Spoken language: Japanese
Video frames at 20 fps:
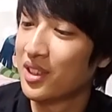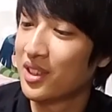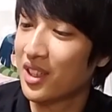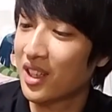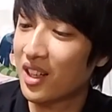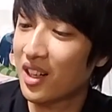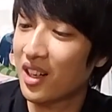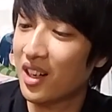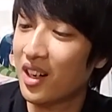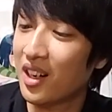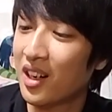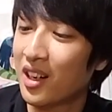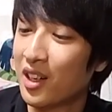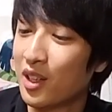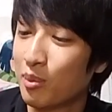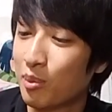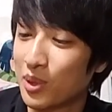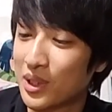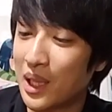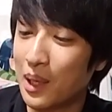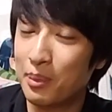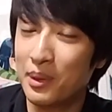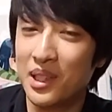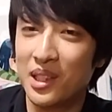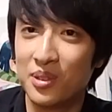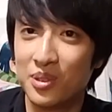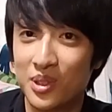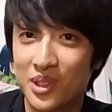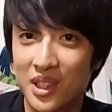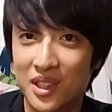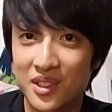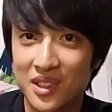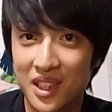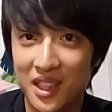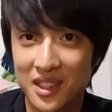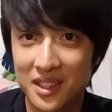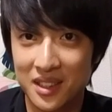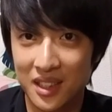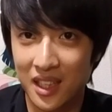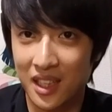だから、もう旅にうってつけ
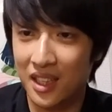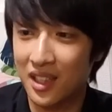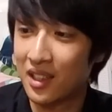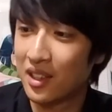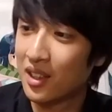ですね。